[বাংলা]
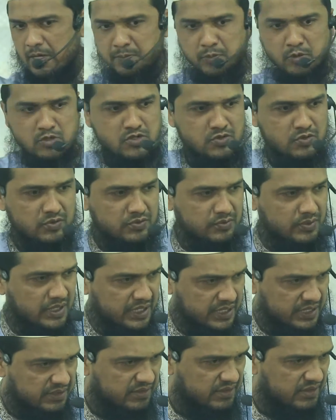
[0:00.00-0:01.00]
আবার প্রশ্ন
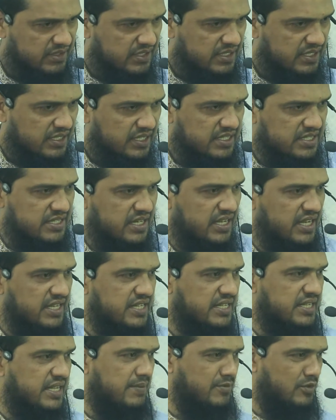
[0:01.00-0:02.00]
তুলে যে না
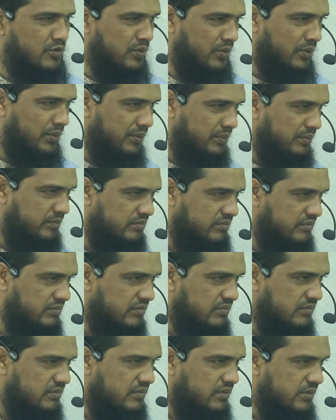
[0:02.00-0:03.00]
এটা কেমন হলো
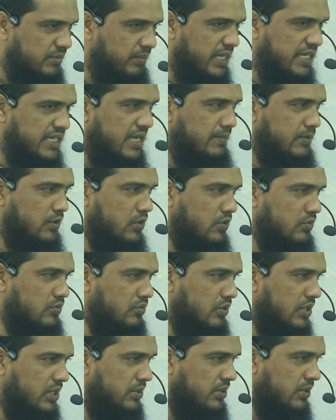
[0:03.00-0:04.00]
বা এটা আমার
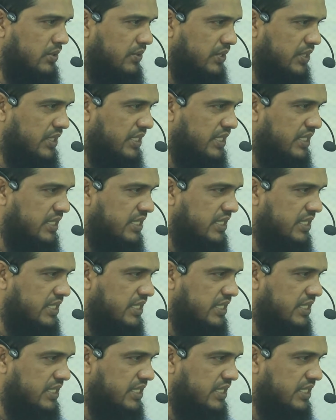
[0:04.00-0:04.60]
অনুকূলে হলো না